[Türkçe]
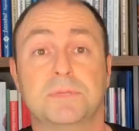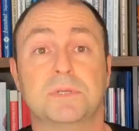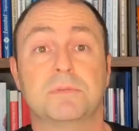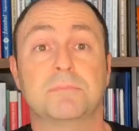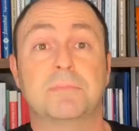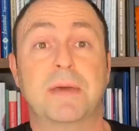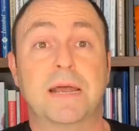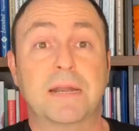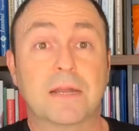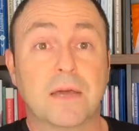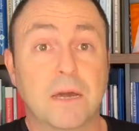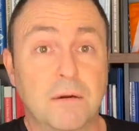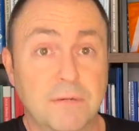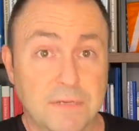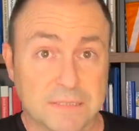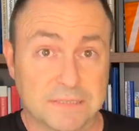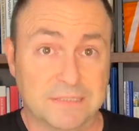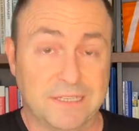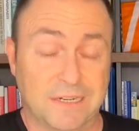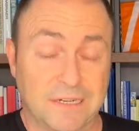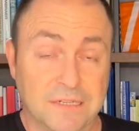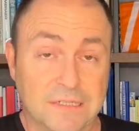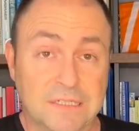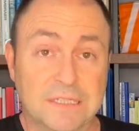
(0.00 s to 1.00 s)
bir Merkava
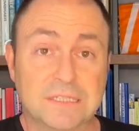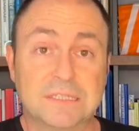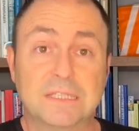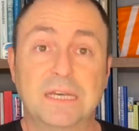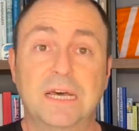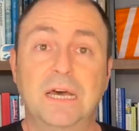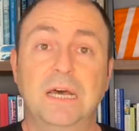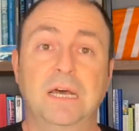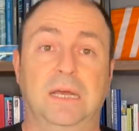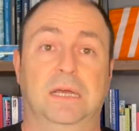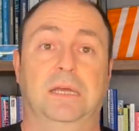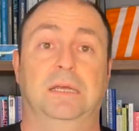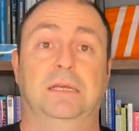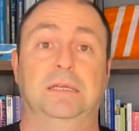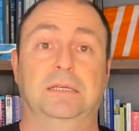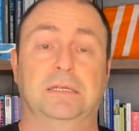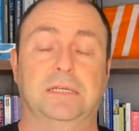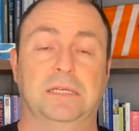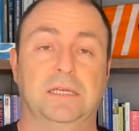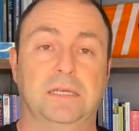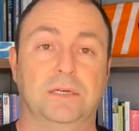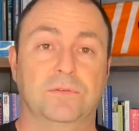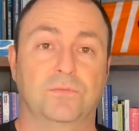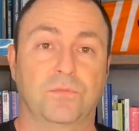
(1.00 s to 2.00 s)
tankı da
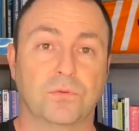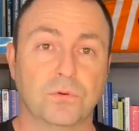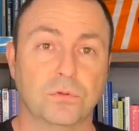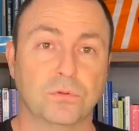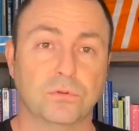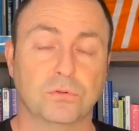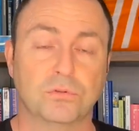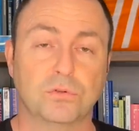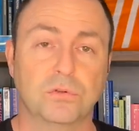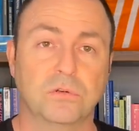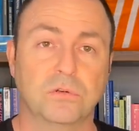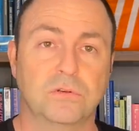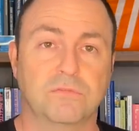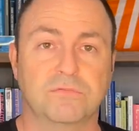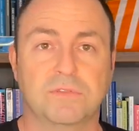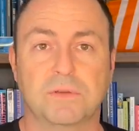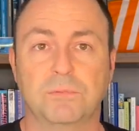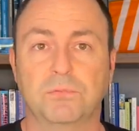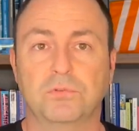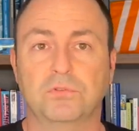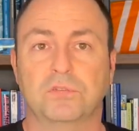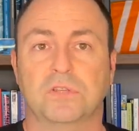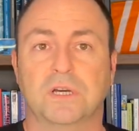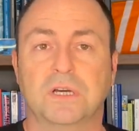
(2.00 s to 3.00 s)
e, vuruldu ve
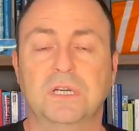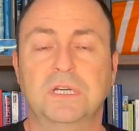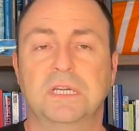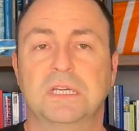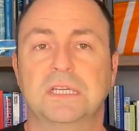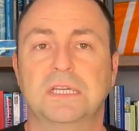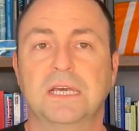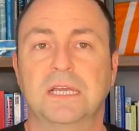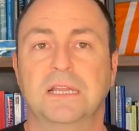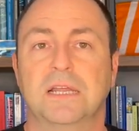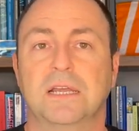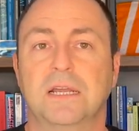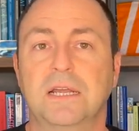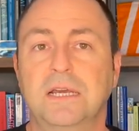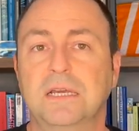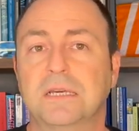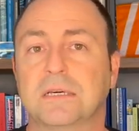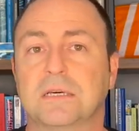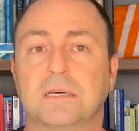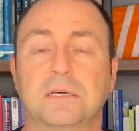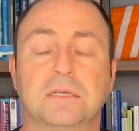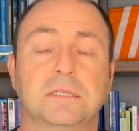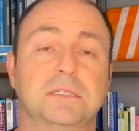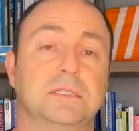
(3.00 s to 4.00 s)
bu tank
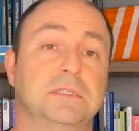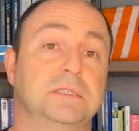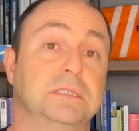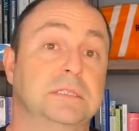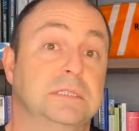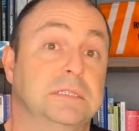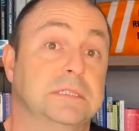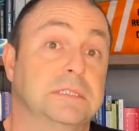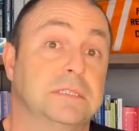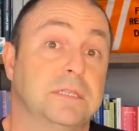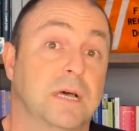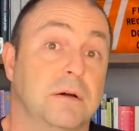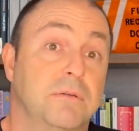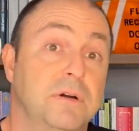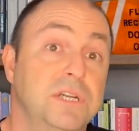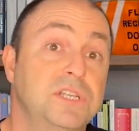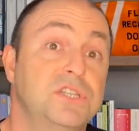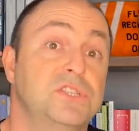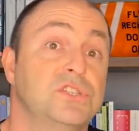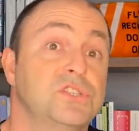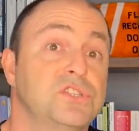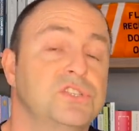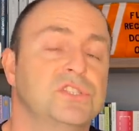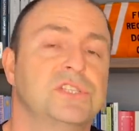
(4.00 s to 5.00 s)
yanarak
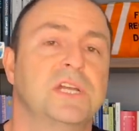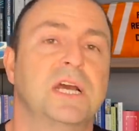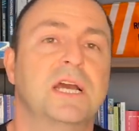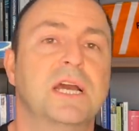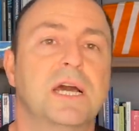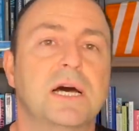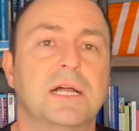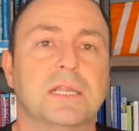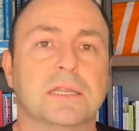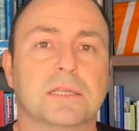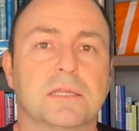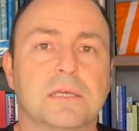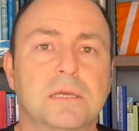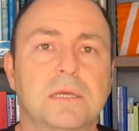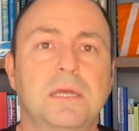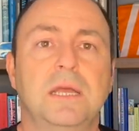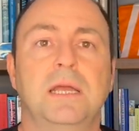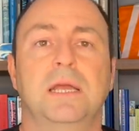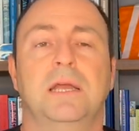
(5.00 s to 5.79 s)
savaş dışına kaldı.